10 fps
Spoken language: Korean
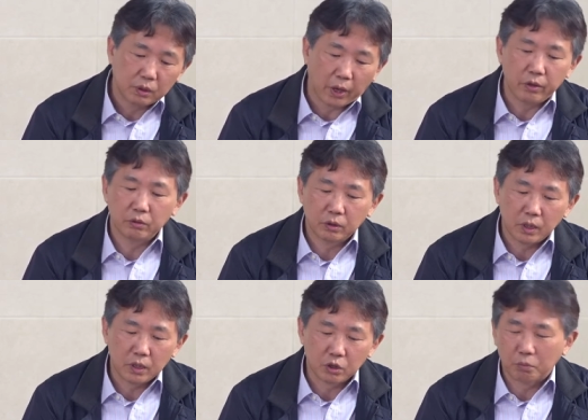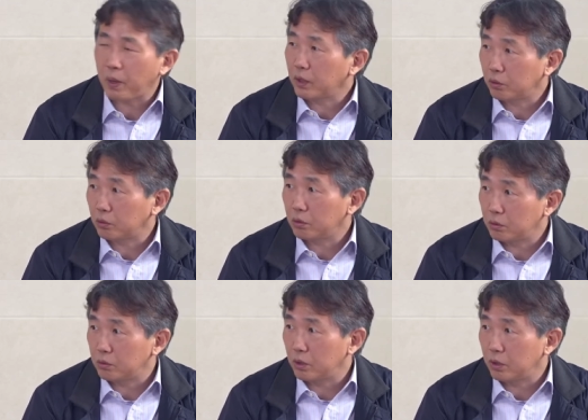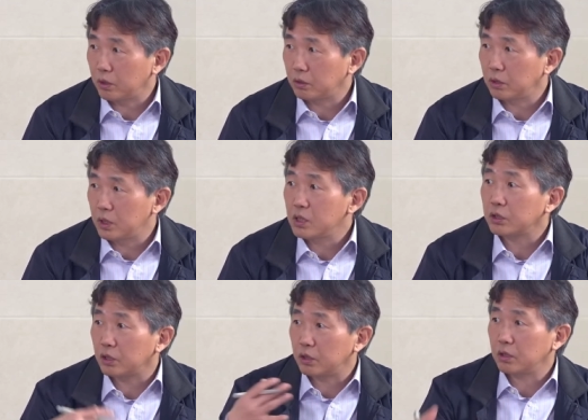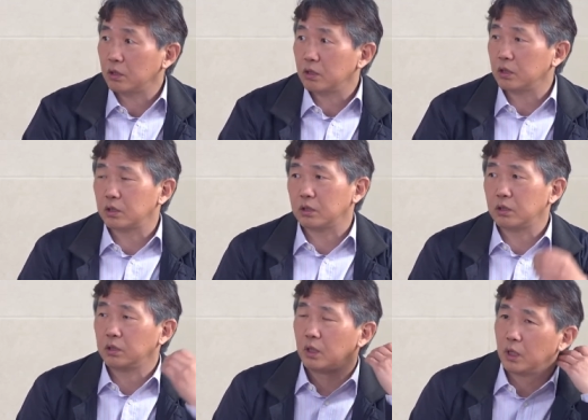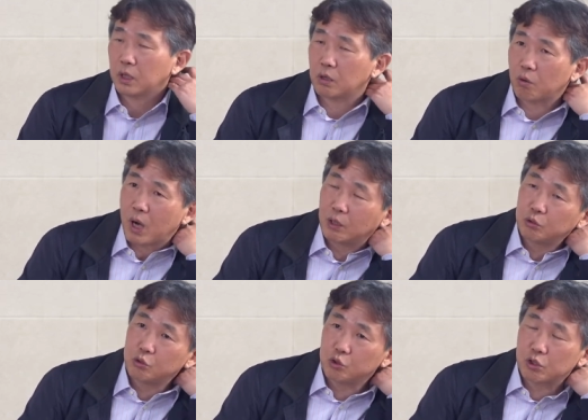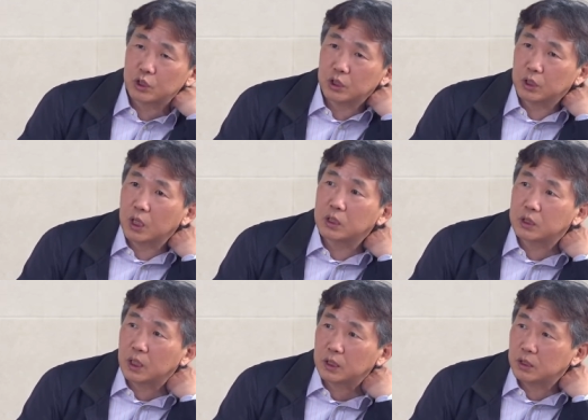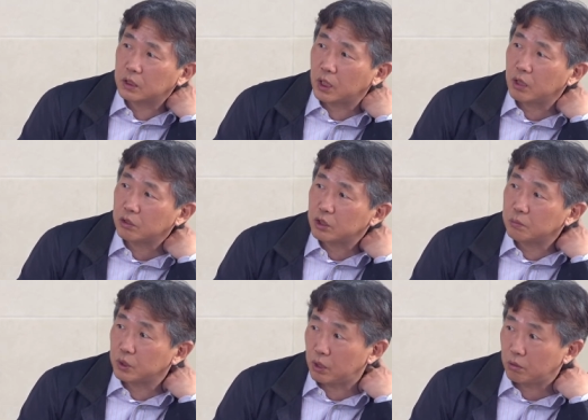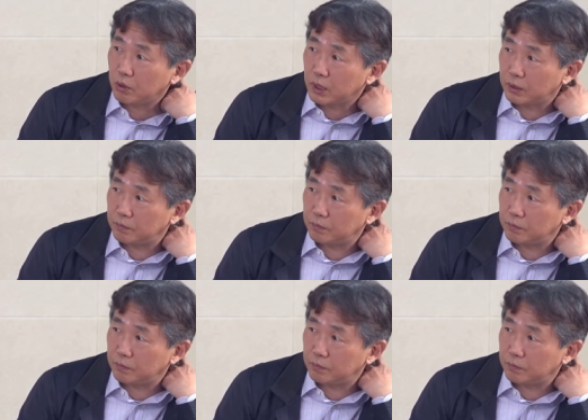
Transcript: 개혁 대 적폐가 또 떠오르고요. 네. 그 이어서 연이어서 광주 정신을 계승한 개혁진보 세력과